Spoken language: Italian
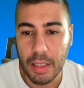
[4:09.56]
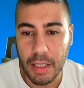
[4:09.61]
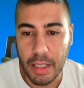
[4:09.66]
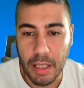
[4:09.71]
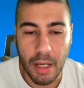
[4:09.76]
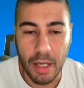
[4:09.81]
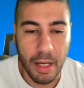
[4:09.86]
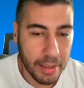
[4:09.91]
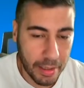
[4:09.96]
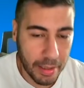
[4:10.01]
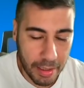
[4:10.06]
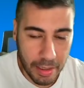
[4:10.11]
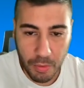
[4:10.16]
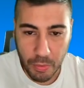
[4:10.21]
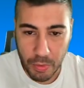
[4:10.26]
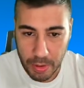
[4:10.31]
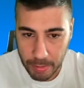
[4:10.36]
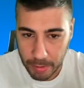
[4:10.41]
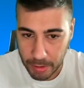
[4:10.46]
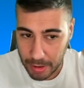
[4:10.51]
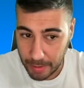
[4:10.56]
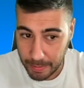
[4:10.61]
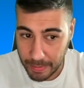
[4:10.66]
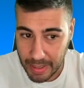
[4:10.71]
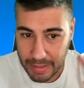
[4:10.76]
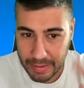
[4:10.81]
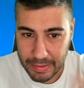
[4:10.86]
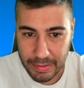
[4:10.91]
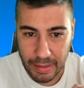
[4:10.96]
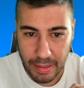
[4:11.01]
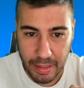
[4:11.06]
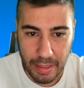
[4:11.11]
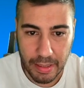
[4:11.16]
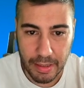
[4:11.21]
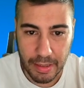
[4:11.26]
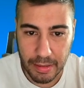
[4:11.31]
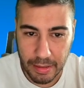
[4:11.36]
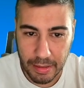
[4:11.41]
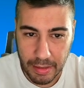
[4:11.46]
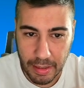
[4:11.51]
che anche qui potrebbe essere
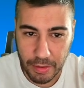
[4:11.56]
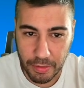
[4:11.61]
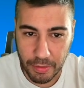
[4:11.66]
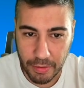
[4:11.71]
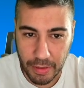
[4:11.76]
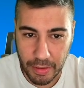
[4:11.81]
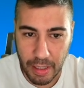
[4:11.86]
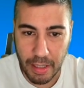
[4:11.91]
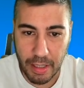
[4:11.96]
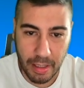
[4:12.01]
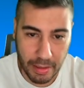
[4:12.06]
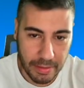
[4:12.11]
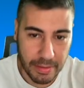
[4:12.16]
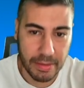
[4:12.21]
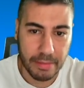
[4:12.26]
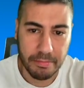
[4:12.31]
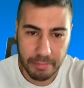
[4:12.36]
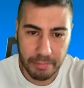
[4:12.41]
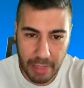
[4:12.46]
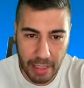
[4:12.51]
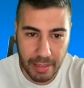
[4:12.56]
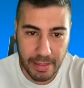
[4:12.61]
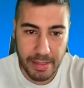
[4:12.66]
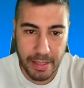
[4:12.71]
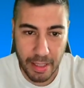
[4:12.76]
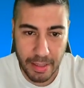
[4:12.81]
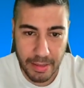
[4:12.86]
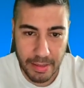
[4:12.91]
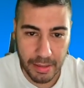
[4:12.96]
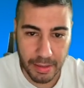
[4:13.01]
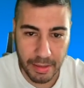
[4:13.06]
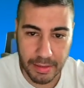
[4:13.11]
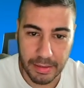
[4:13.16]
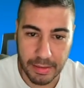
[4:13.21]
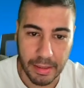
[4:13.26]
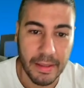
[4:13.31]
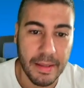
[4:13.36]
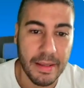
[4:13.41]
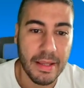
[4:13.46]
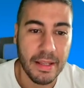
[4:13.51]
eh, una cosa, anzi, anzi, anzi,
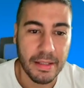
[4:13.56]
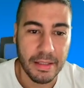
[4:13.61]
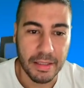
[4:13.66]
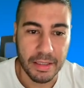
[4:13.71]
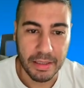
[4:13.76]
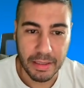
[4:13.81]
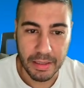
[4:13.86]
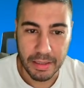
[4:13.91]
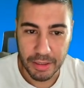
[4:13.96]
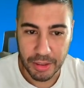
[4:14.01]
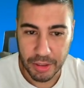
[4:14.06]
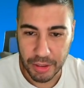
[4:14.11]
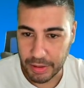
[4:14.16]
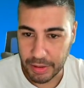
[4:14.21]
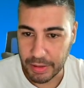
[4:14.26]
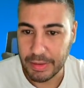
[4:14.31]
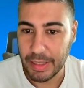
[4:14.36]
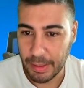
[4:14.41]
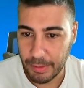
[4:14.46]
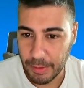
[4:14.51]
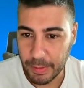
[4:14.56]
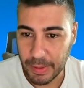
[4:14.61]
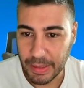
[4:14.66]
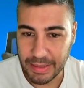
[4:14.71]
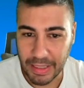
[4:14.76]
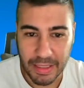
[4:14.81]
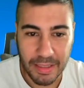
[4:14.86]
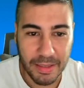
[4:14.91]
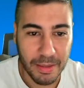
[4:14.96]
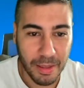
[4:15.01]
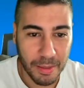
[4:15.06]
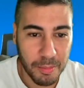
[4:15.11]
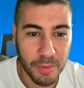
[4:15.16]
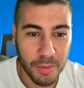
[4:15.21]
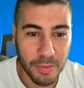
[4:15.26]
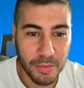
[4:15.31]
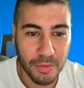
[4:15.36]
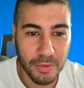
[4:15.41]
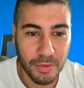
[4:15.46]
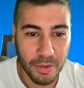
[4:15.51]
anzi. Eh, siamo passati al
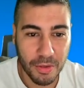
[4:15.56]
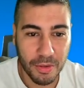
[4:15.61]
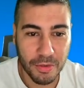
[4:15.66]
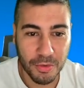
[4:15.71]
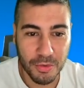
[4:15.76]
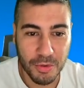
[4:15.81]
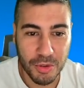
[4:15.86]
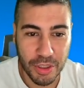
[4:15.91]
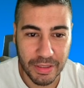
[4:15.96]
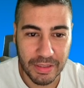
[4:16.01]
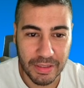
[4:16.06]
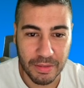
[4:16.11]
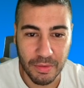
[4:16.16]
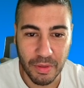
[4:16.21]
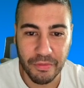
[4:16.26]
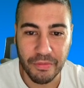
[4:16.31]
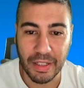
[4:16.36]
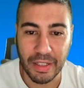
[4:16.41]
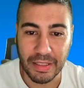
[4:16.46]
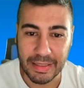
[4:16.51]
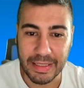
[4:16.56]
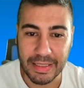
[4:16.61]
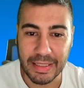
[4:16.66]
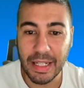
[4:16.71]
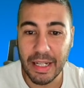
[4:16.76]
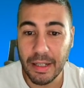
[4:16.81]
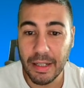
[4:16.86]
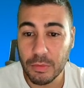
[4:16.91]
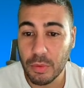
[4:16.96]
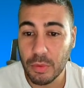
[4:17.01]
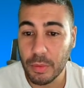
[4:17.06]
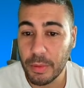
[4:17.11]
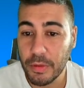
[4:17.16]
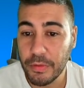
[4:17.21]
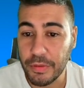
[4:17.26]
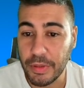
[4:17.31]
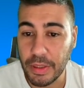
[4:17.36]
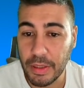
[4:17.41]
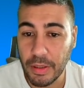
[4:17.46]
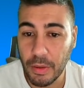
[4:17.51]
punto successivo, infatti, crea il tuo
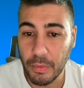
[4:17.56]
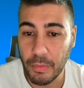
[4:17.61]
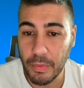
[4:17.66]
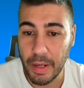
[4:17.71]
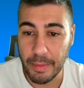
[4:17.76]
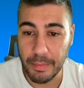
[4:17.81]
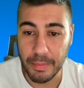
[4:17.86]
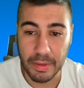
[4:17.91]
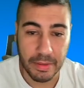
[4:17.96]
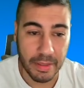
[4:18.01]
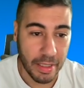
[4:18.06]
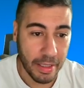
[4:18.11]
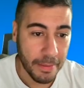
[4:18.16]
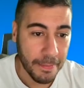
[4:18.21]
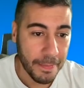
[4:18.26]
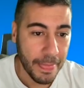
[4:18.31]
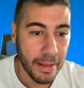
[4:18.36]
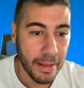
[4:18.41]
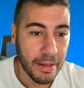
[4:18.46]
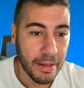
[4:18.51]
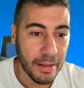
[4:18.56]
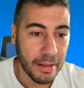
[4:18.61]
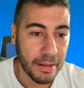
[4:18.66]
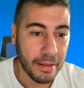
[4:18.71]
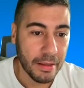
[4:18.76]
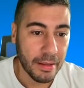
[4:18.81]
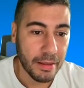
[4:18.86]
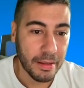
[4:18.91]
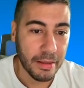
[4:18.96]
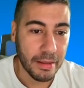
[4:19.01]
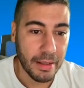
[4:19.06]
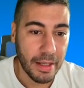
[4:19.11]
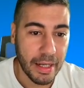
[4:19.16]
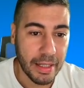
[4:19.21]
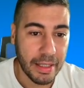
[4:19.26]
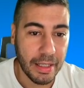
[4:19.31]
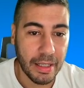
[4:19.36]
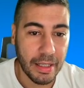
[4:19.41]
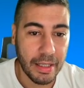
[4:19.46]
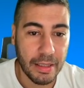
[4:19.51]
profilo Web3, eh,
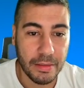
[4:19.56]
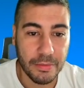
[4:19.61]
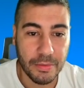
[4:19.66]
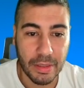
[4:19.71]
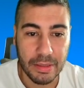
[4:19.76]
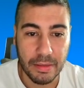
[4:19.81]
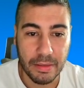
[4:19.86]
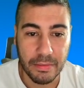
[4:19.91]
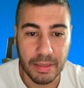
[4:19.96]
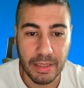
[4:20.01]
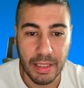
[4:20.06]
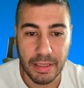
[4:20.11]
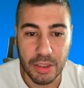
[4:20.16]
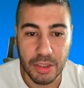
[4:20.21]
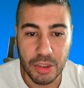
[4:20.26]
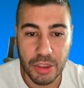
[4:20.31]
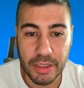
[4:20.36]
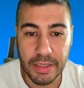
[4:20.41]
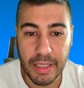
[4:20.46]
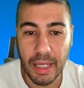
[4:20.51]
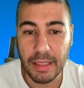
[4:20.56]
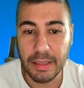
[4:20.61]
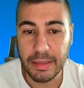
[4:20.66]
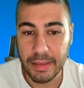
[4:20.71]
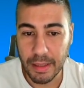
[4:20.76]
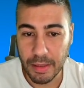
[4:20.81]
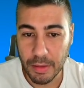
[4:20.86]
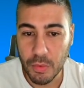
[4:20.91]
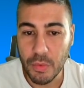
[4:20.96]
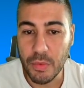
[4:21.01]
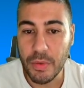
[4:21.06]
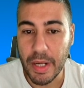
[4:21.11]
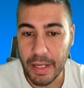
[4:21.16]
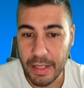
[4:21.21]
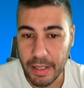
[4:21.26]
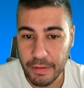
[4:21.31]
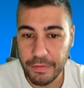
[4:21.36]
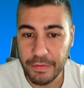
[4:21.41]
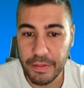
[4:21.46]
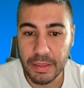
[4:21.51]
aggrega le tue attività digitali, tra cui
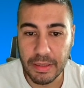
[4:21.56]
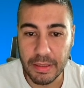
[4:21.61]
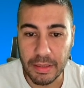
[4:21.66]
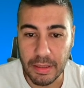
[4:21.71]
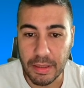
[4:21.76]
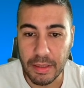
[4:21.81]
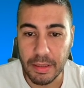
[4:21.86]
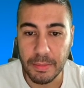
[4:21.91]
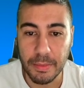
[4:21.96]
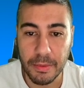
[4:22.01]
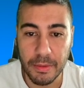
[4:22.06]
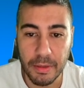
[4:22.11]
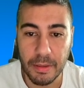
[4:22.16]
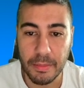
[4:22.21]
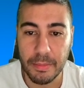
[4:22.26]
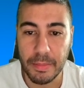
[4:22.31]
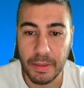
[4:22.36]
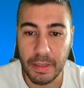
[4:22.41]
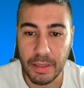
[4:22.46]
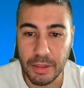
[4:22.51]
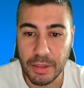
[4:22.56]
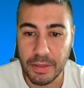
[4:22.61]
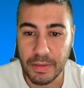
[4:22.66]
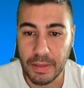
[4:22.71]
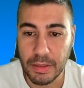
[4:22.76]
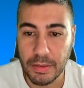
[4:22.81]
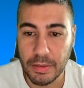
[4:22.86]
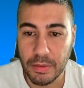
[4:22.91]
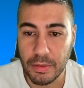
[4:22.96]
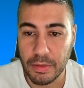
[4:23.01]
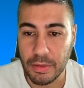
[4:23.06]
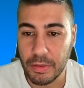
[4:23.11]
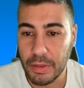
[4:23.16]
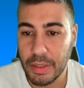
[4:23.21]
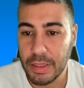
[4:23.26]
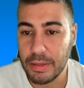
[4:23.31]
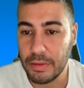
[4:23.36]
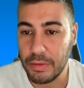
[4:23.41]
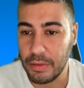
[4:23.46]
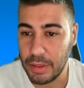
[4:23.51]
NFT, pop, registrazioni,
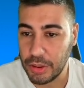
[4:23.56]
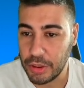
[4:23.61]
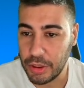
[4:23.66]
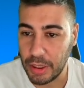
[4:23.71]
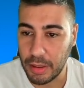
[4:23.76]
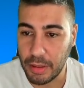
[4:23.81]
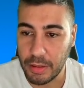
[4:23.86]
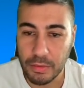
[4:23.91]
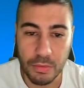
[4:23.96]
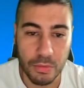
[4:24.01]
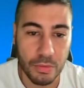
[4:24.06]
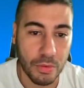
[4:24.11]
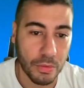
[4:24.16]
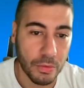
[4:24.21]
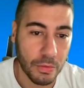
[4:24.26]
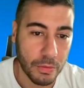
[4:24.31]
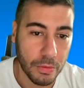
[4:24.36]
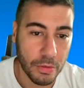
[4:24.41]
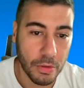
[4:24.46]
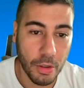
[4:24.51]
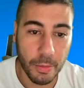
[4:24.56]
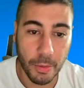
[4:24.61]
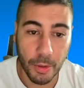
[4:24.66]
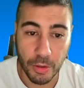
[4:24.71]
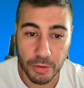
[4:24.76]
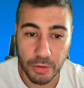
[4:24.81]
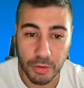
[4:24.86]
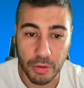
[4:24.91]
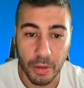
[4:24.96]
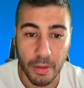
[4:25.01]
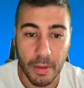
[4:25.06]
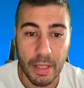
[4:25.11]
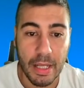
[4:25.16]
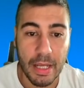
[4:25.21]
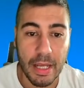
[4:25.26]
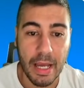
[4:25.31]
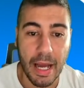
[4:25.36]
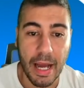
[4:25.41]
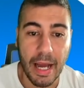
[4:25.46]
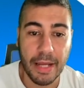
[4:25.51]
donazioni, eccetera, tutto in un unico posto,
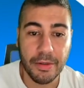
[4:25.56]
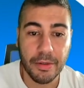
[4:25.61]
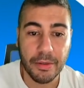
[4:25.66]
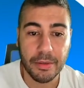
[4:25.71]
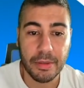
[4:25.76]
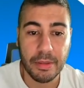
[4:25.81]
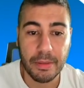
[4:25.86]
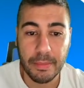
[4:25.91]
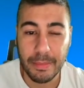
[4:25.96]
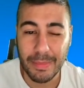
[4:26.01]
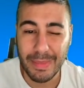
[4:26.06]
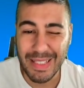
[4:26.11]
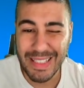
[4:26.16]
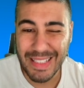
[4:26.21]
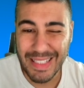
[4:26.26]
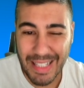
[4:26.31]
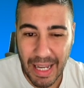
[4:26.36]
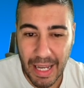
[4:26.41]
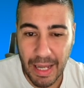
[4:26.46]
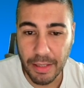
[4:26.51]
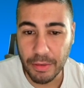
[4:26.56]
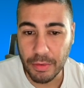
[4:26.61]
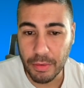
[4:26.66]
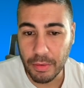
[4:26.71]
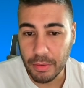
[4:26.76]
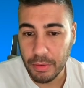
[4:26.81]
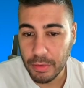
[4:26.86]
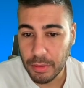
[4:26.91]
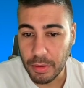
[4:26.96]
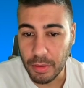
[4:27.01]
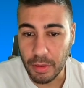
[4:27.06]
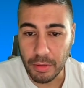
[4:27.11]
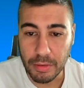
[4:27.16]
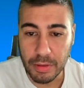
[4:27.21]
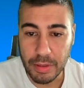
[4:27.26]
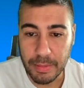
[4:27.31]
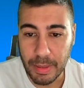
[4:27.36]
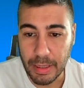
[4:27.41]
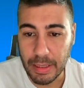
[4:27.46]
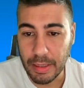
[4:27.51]
anonimizzato o no,
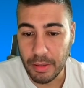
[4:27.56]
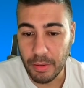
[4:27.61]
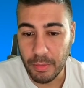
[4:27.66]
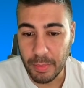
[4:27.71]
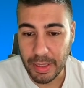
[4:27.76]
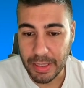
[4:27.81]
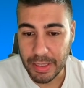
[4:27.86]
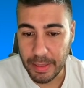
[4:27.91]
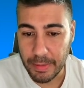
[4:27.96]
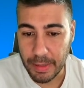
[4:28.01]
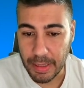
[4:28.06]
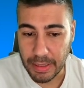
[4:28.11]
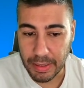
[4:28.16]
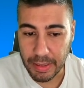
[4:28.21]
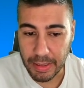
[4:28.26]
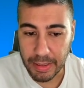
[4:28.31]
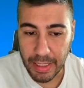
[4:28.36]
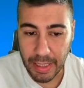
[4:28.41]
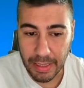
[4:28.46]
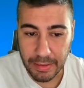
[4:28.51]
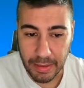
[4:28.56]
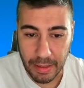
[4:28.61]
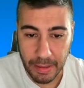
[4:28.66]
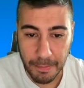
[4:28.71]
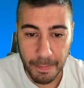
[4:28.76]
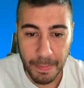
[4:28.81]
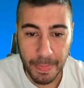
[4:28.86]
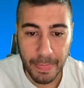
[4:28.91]
dipende completamente da te.